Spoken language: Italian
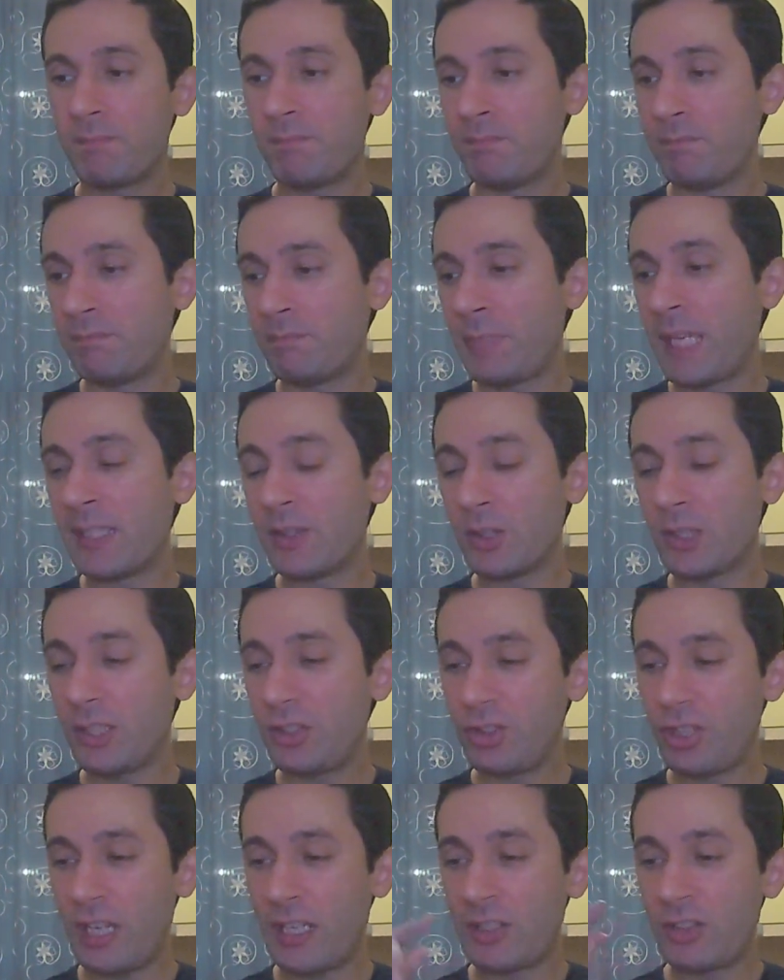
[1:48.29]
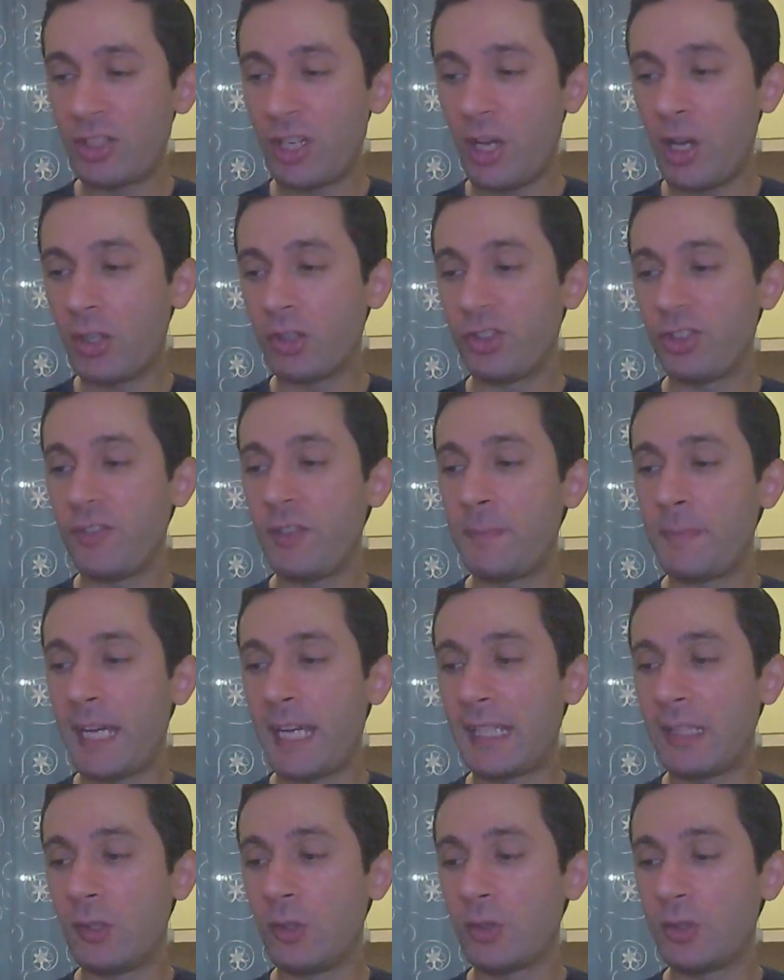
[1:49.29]
Mm, bando alle ciance, oggi vi
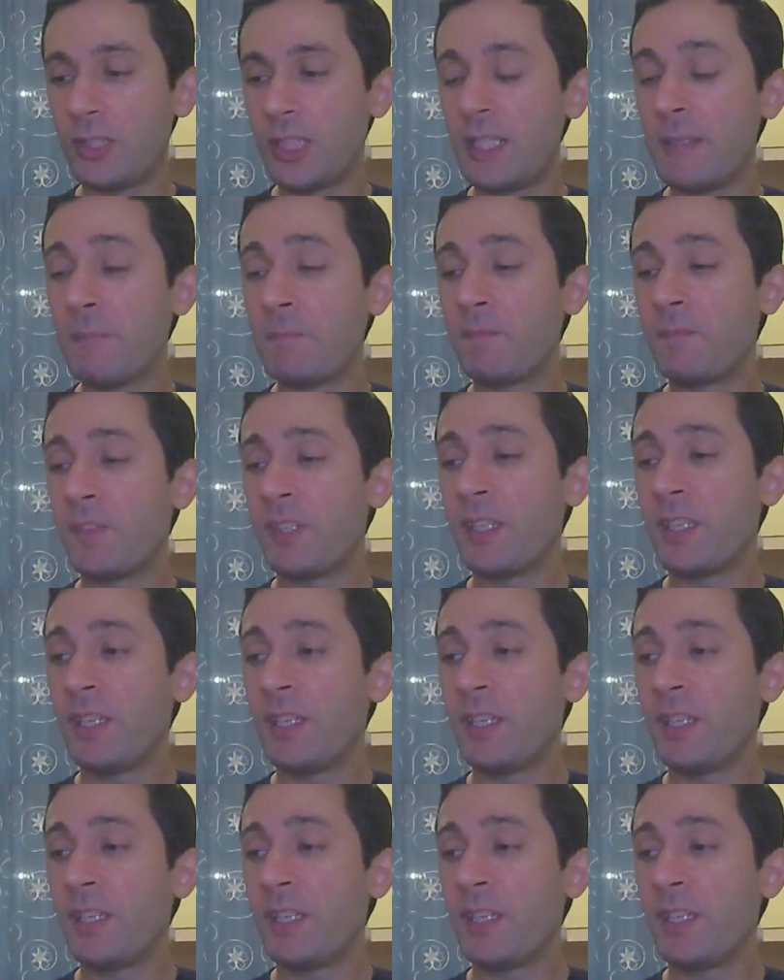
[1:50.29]
parlo di